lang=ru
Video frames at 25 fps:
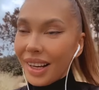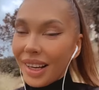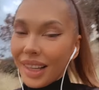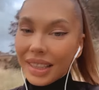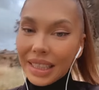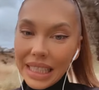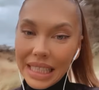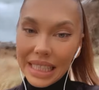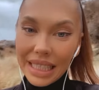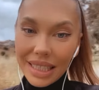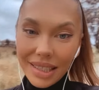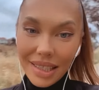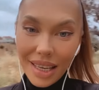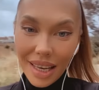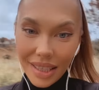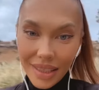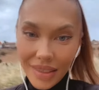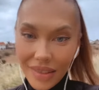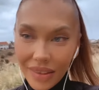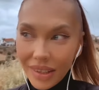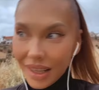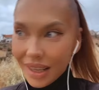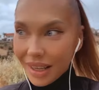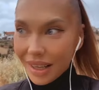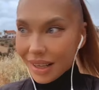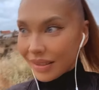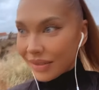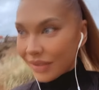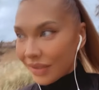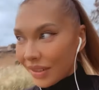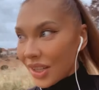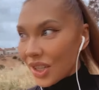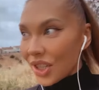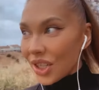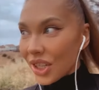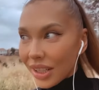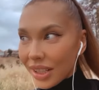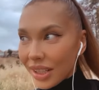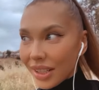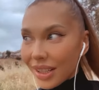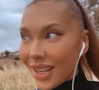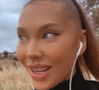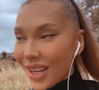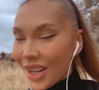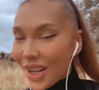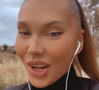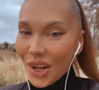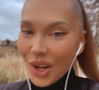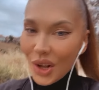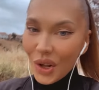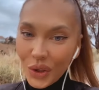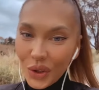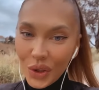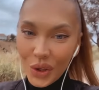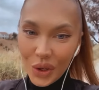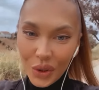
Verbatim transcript: Естественно, я вышла на